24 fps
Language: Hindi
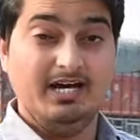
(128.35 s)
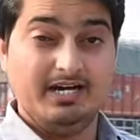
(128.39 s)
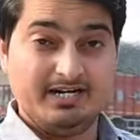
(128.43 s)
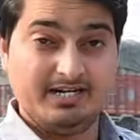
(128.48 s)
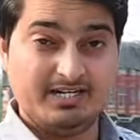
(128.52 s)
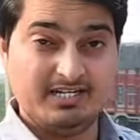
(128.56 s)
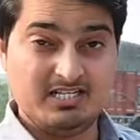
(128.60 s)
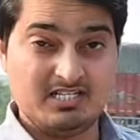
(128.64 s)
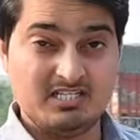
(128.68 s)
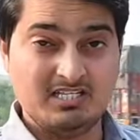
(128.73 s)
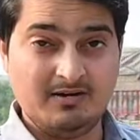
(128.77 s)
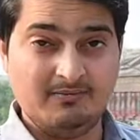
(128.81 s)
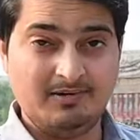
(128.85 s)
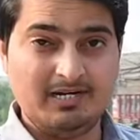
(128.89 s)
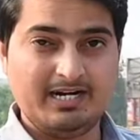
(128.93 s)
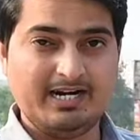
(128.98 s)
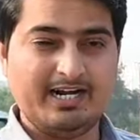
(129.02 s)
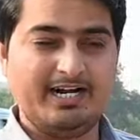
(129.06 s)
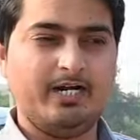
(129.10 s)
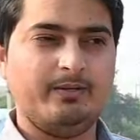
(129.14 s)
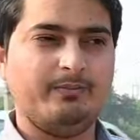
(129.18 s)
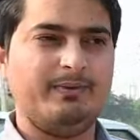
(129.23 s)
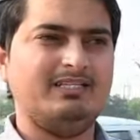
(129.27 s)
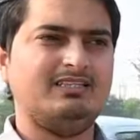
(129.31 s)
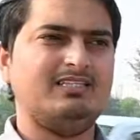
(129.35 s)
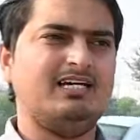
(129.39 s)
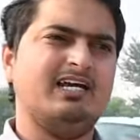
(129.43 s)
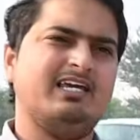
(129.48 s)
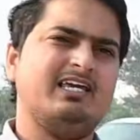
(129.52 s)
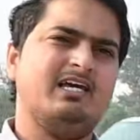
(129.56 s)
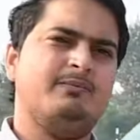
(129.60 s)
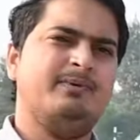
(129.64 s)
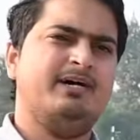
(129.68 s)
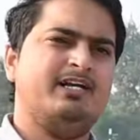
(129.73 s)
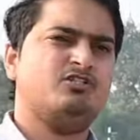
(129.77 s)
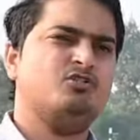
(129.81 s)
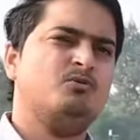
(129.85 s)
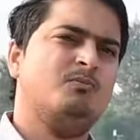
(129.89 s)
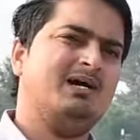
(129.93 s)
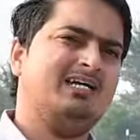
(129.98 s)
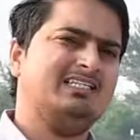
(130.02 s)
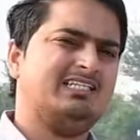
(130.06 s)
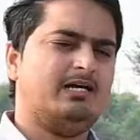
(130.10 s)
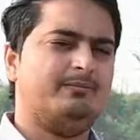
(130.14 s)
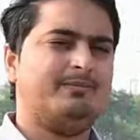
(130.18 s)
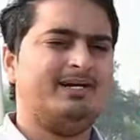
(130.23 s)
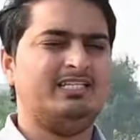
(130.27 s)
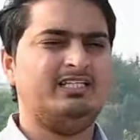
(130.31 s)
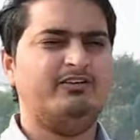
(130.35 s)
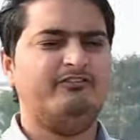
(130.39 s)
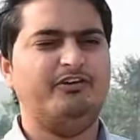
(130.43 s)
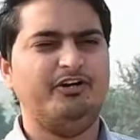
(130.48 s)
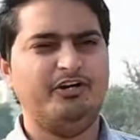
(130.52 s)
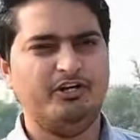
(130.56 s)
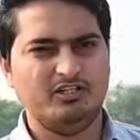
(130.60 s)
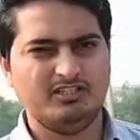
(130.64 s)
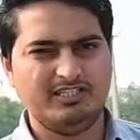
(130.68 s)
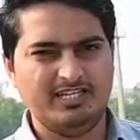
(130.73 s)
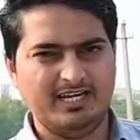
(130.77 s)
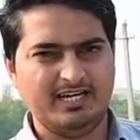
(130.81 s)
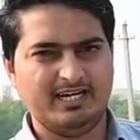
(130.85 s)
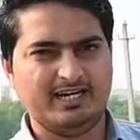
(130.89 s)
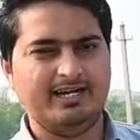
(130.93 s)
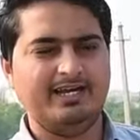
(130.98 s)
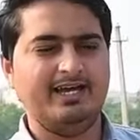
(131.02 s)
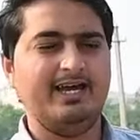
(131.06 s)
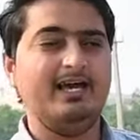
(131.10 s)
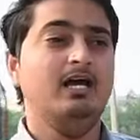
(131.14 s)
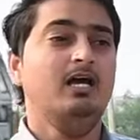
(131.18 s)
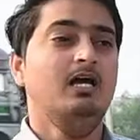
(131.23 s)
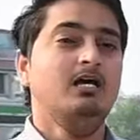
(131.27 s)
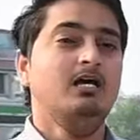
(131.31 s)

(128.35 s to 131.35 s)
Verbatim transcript: रीजनेबल रेट पे ताकि हमारे जो माताएं बहनें वीडियो देख रही हैं